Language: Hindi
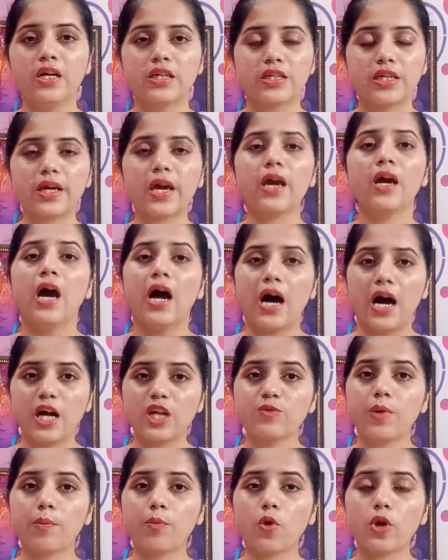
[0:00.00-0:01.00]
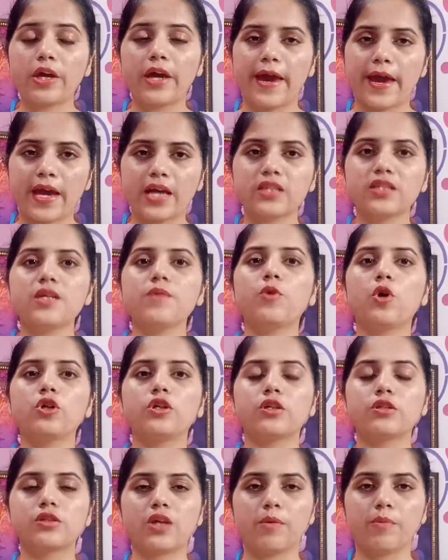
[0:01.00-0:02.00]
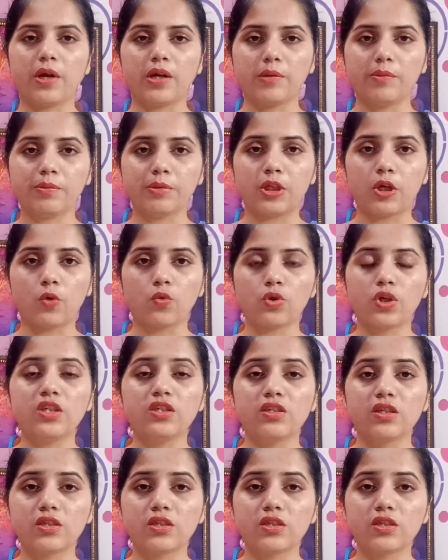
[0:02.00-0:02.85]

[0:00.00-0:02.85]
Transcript: ठीक है आज मैं आपको एक ऐसे प्रोडक्ट के बारे में बताऊंगी